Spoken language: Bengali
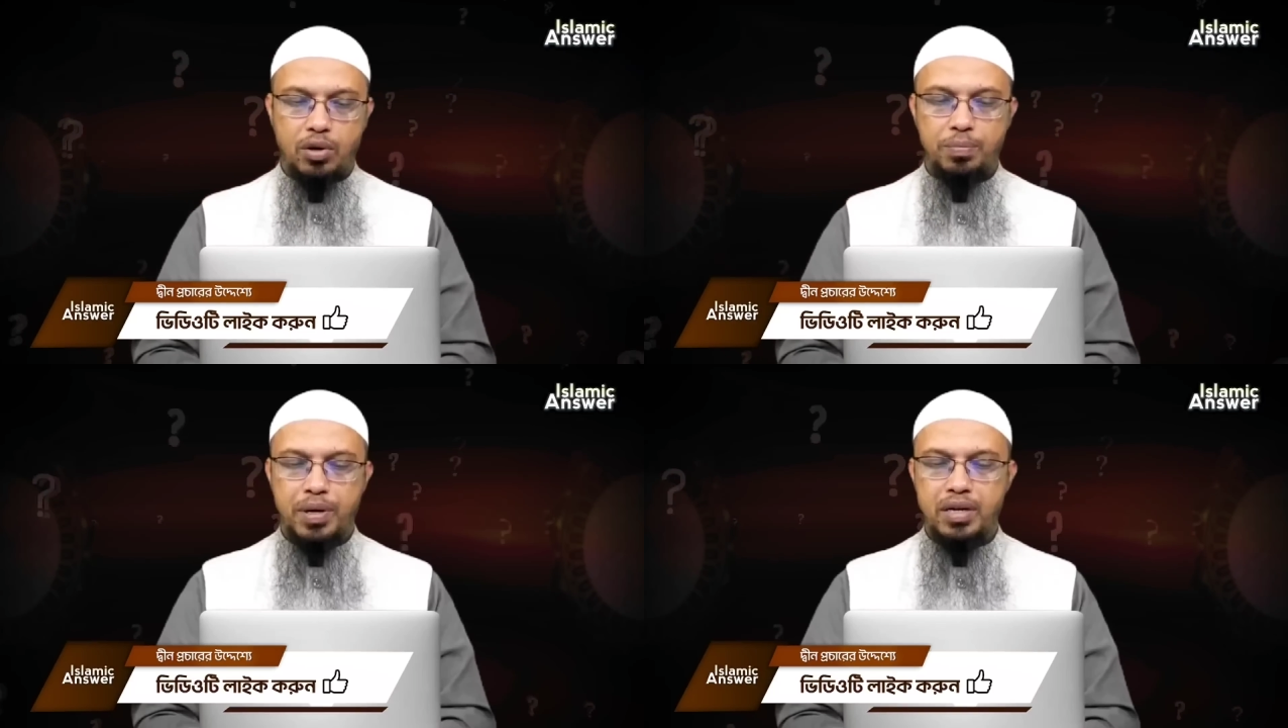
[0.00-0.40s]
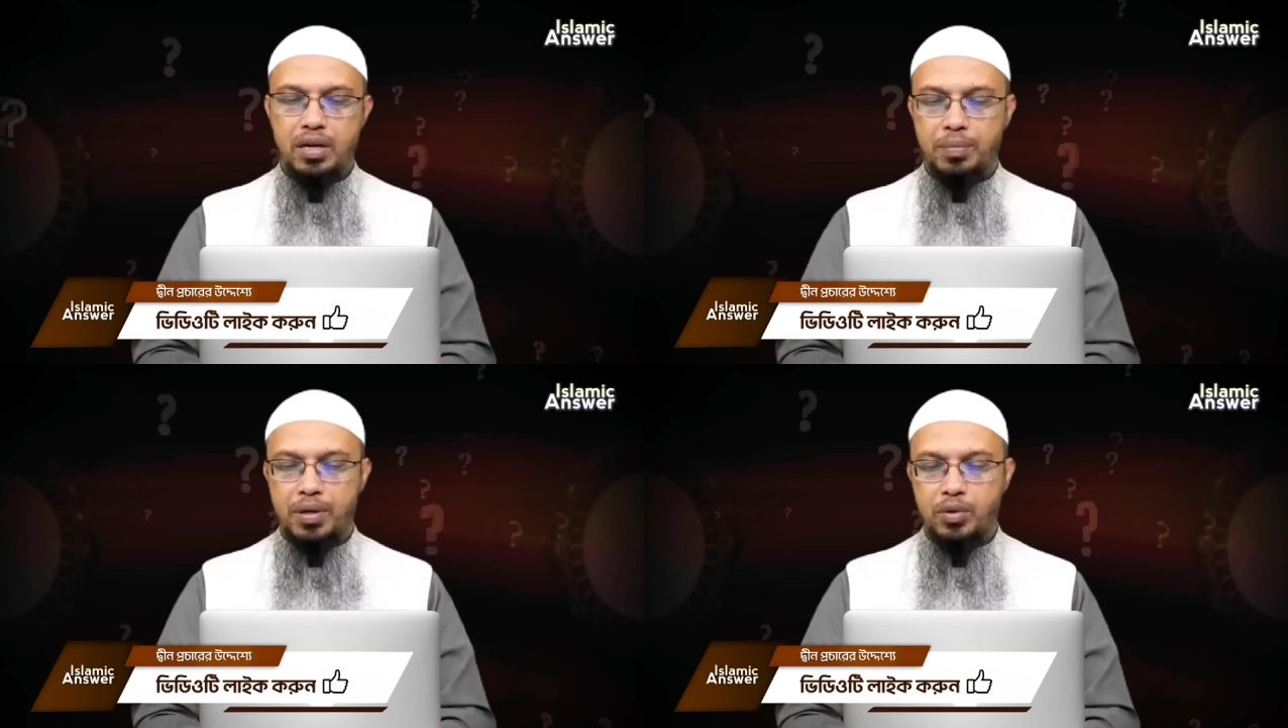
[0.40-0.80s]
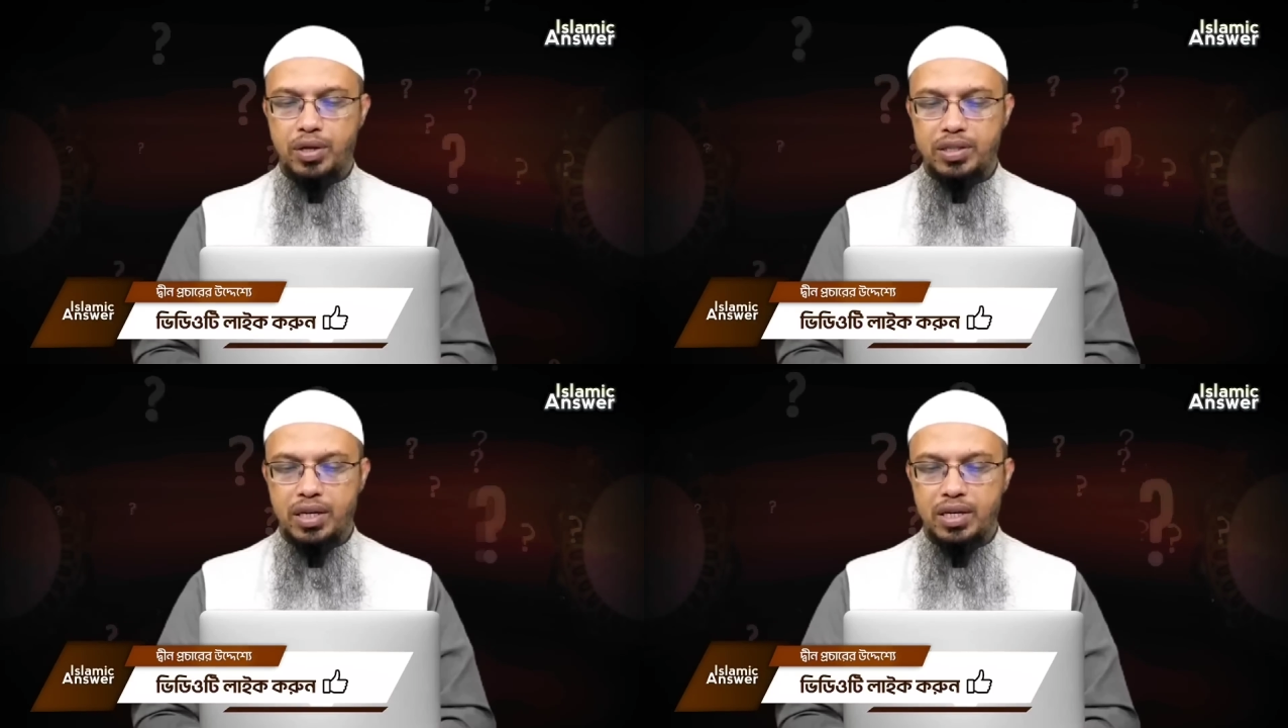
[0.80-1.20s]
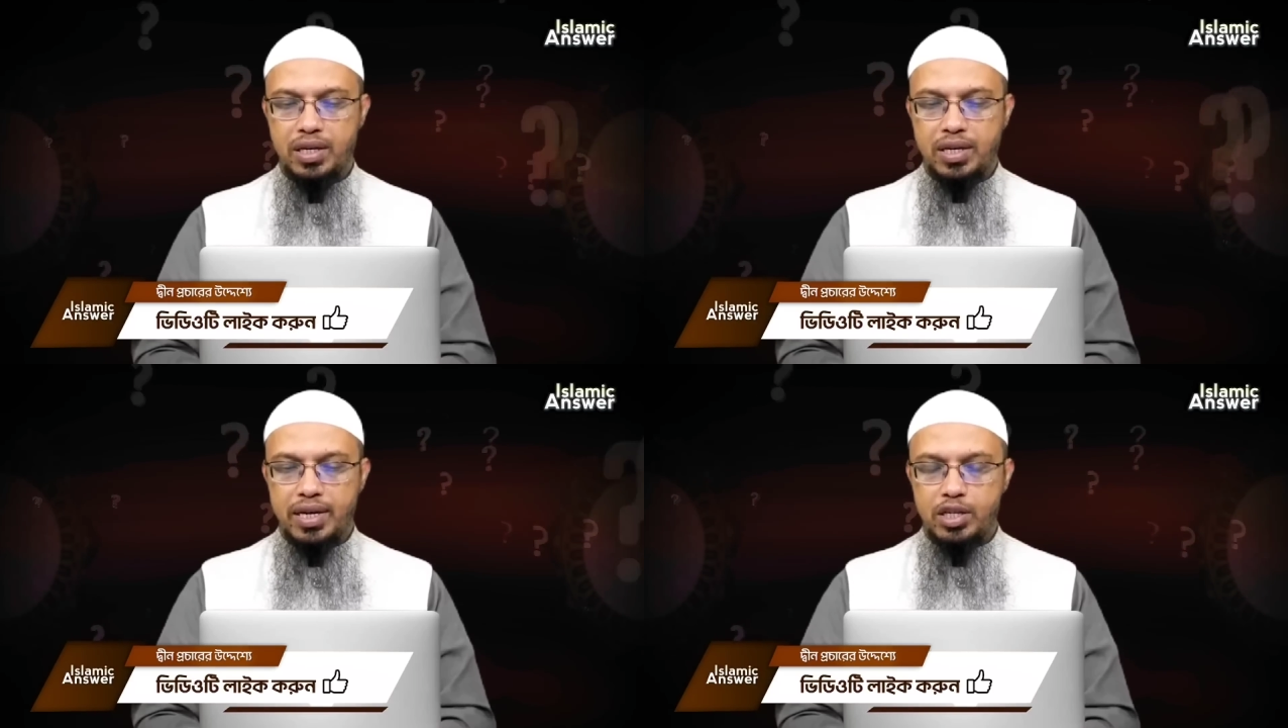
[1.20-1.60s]
না হলে প্যান্ট নাপাক হয়ে যায়
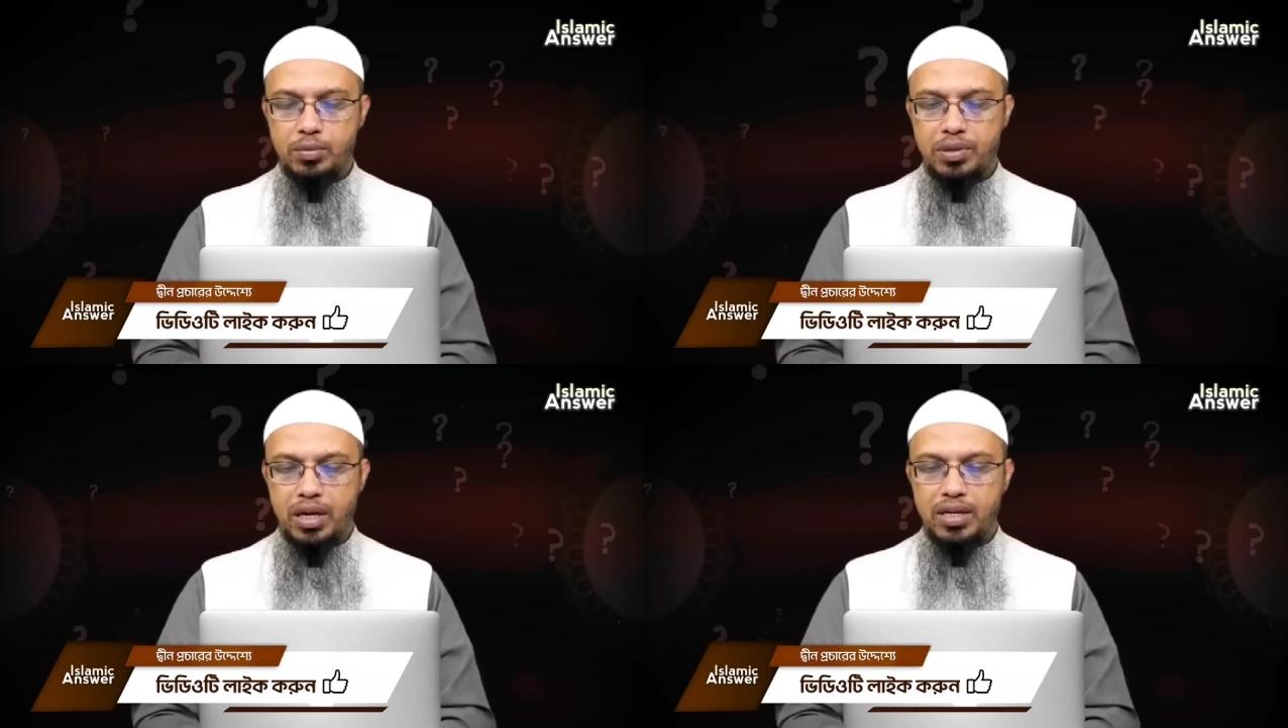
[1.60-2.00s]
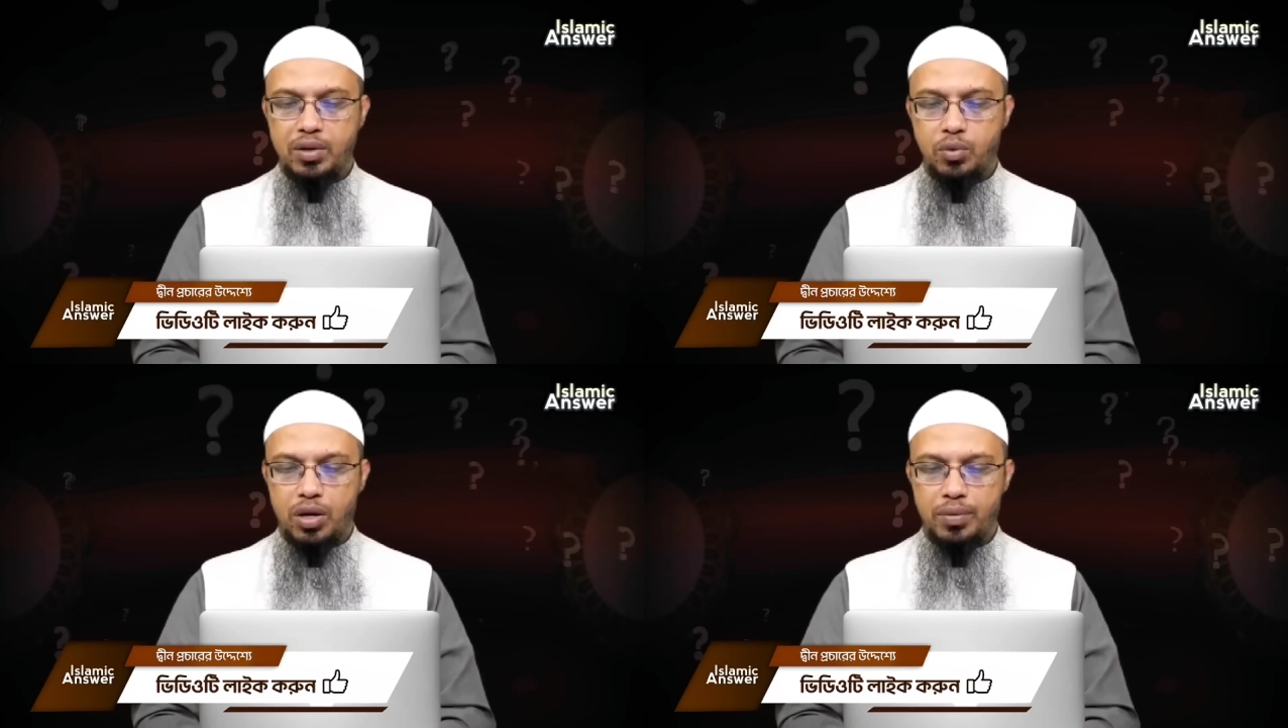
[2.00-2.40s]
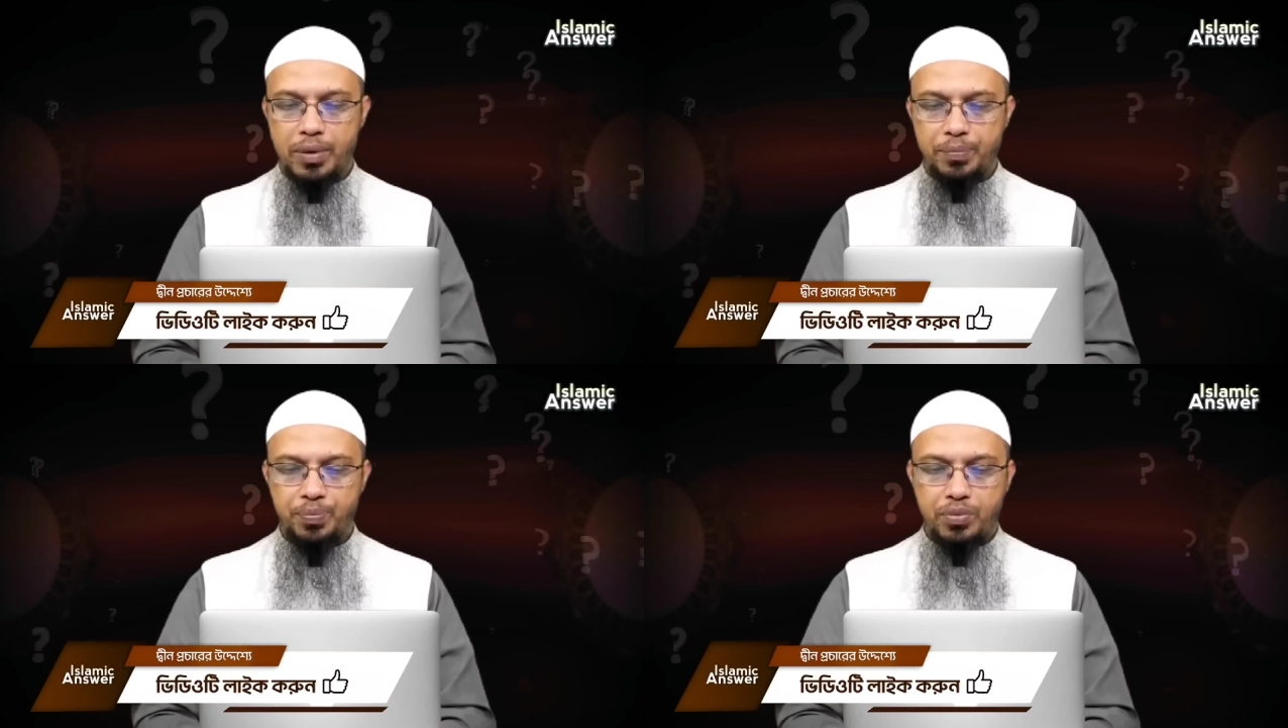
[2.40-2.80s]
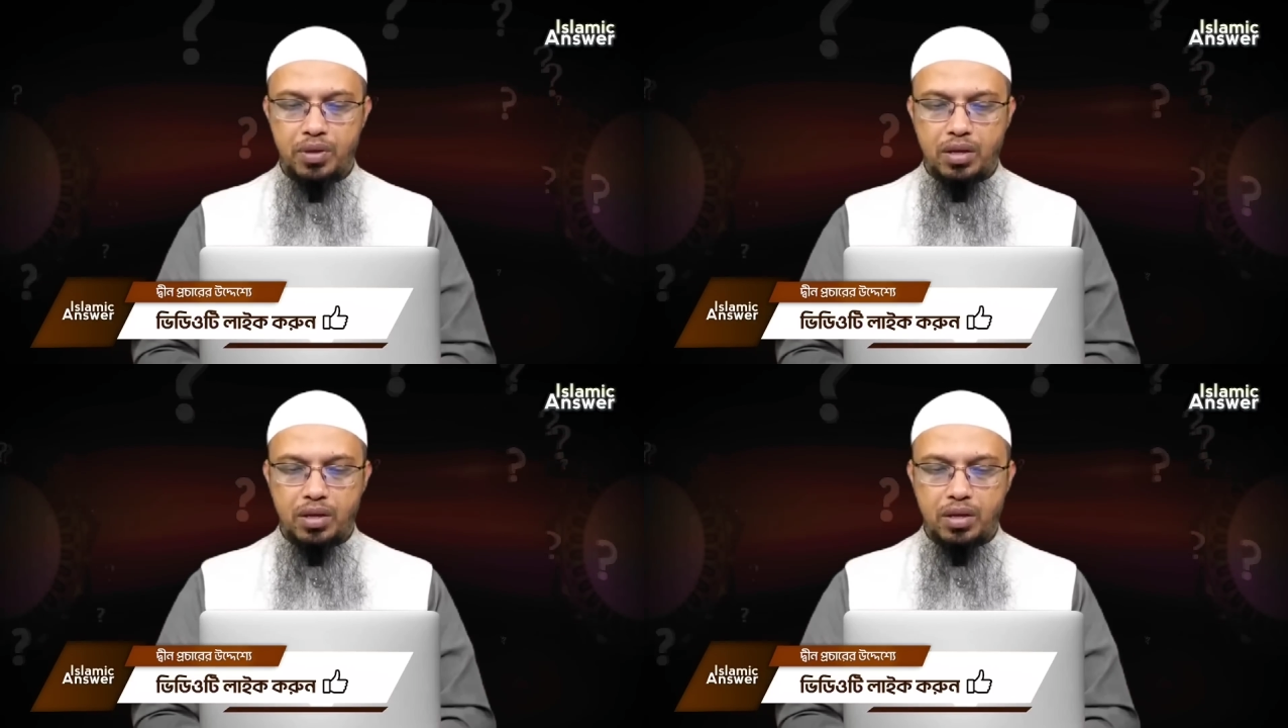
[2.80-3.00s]
এ সময় দাঁড়ালে কি গুণা হবে